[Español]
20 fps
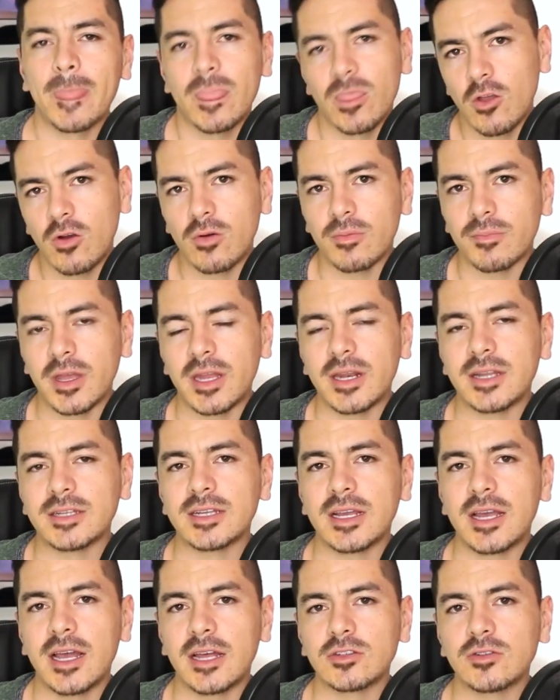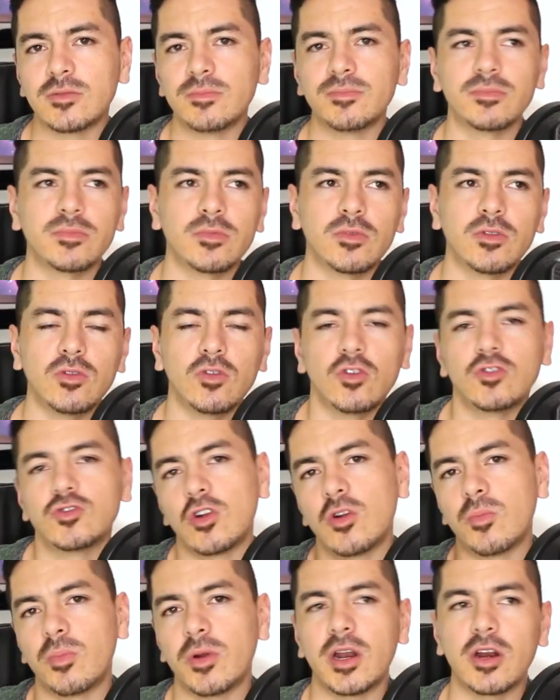No, en ese caso, no
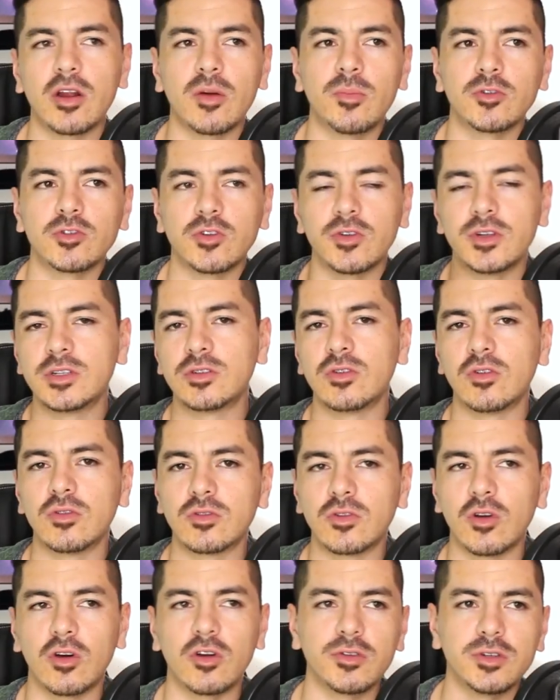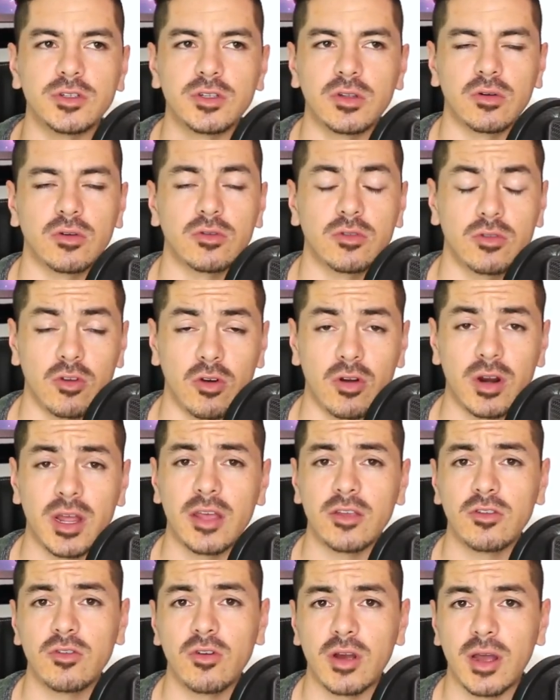solo poner como soy instructor o
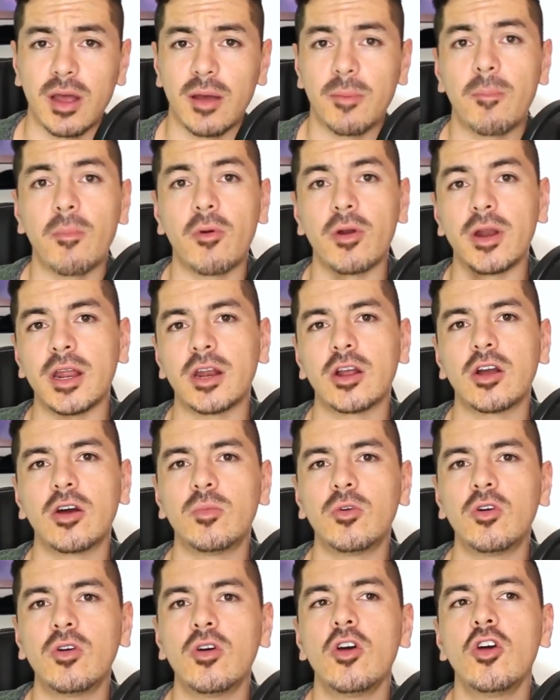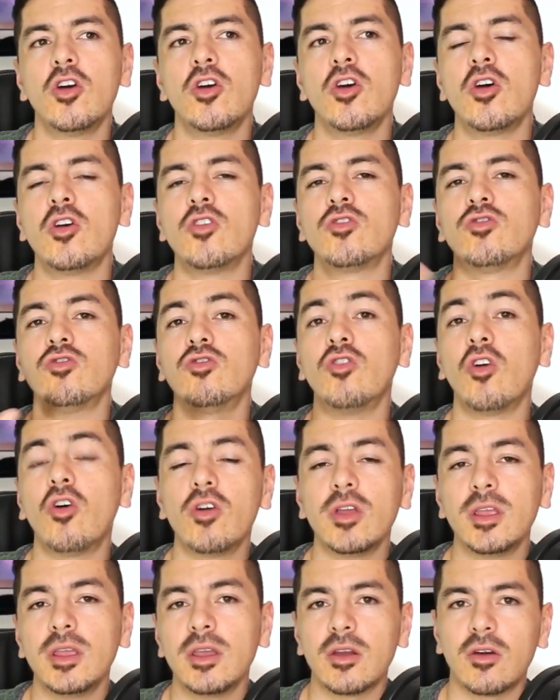instructora de yoga, poner como
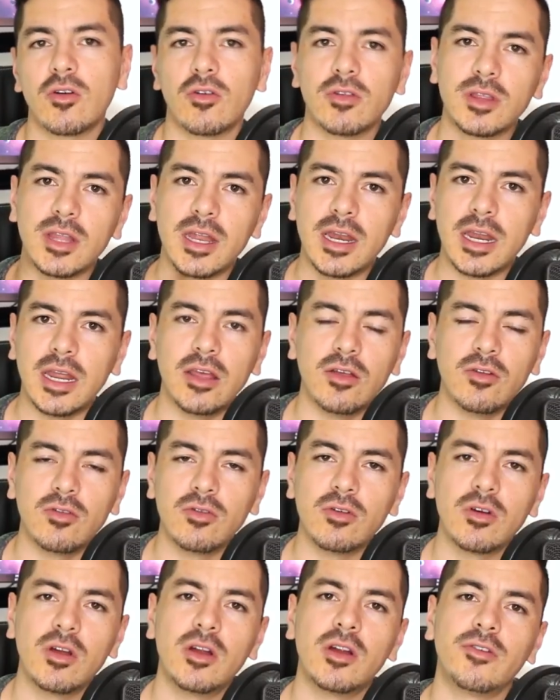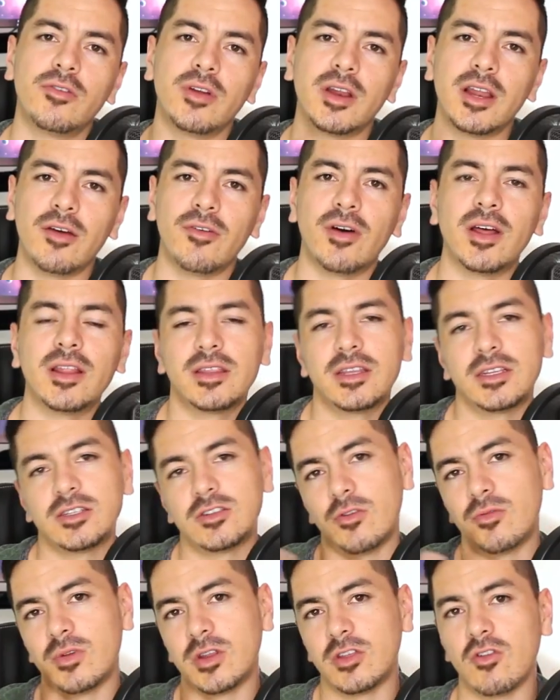doy contenido relevante
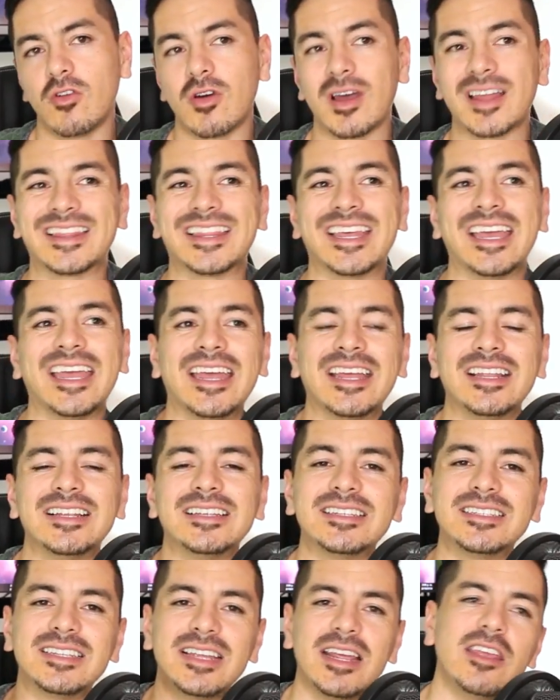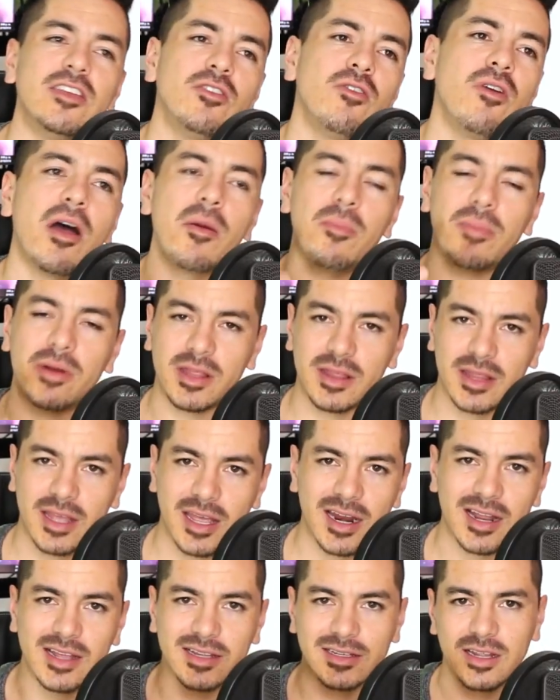sobre yoga, te enseño a
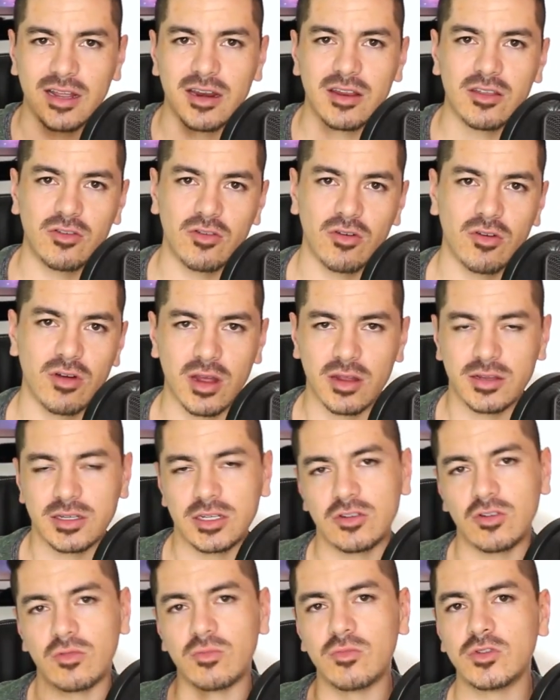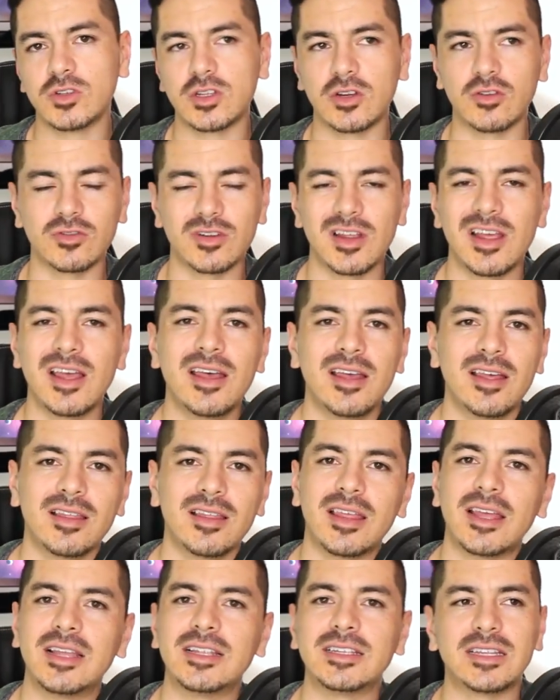aprender a hacer yoga, si son músicos,
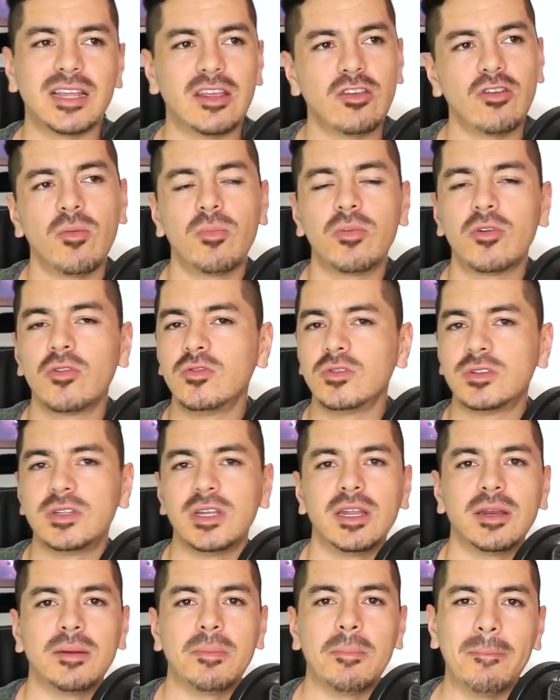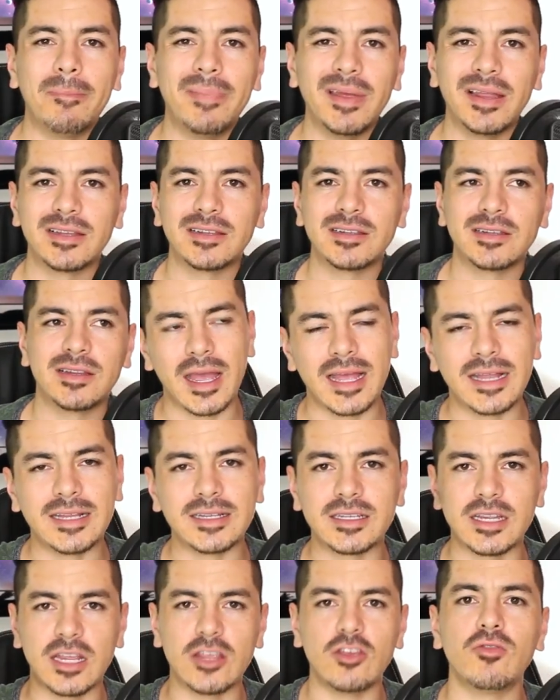te enseño a producir beats,
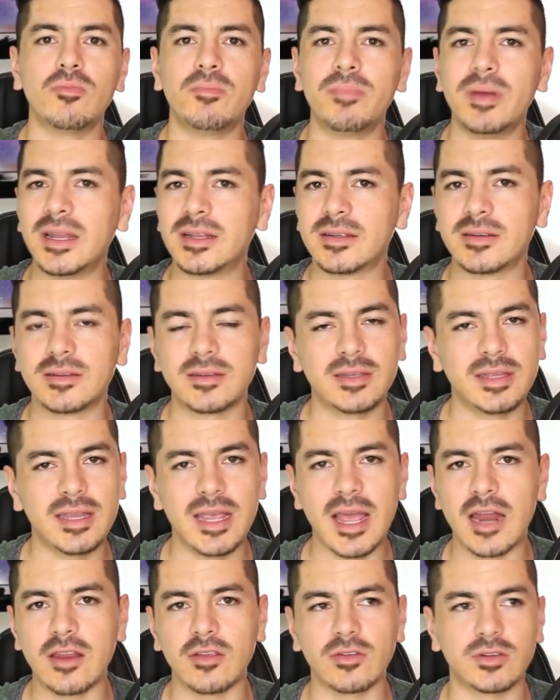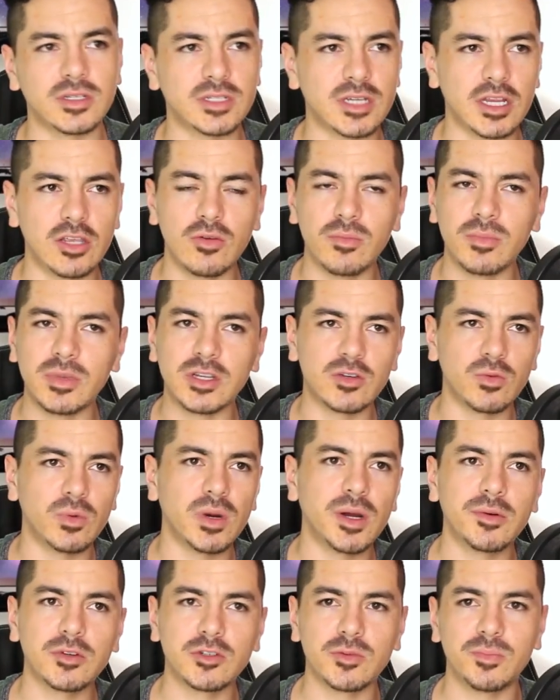enseño beats diarios, enseño mis
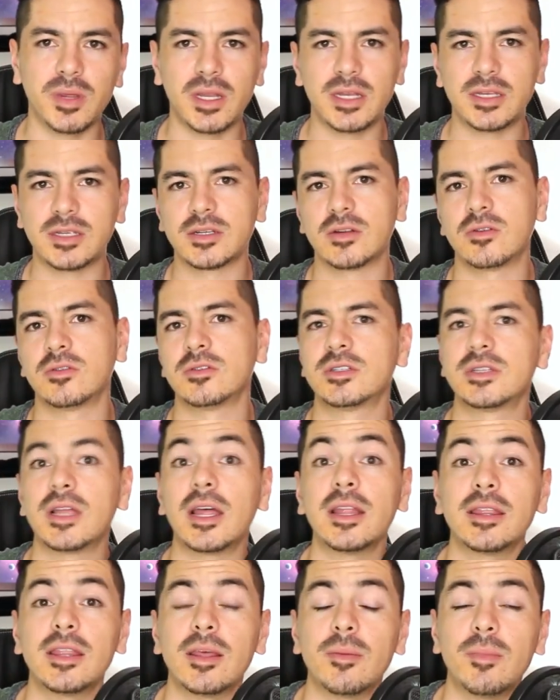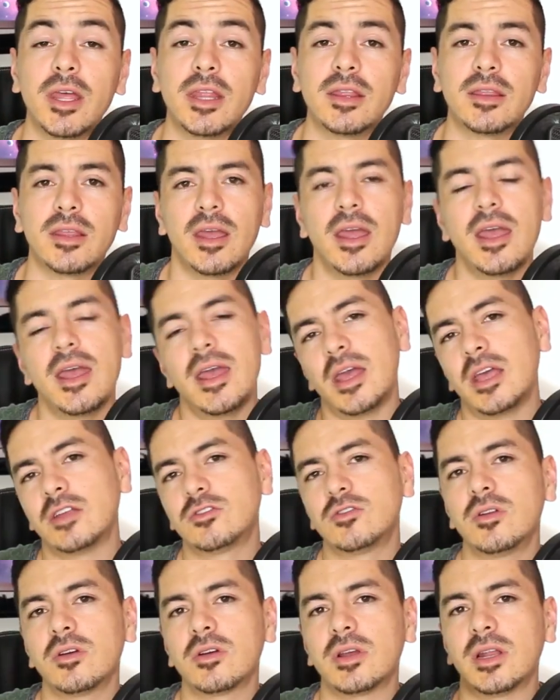nuevos beats constantemente.
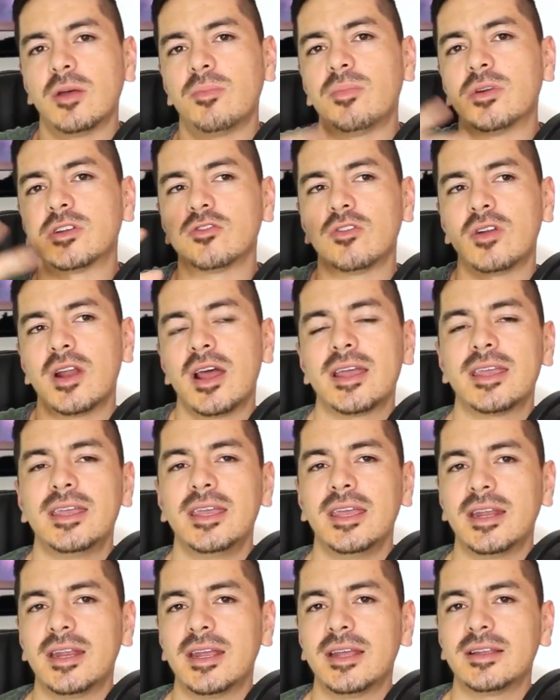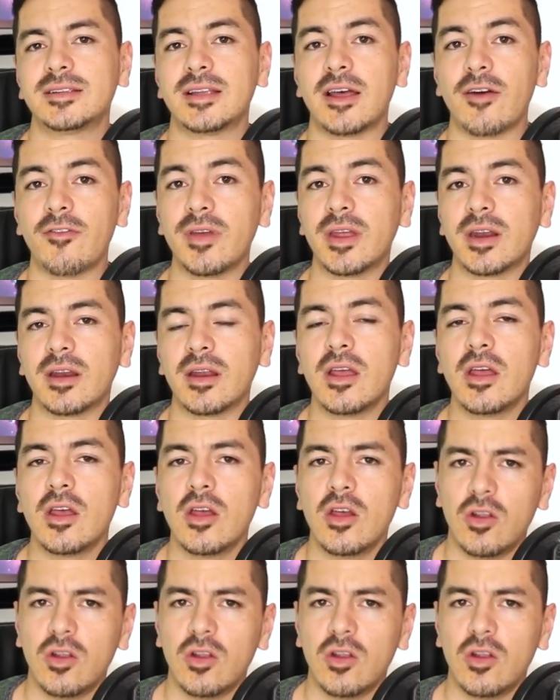Eso es lo que la persona quiere saber.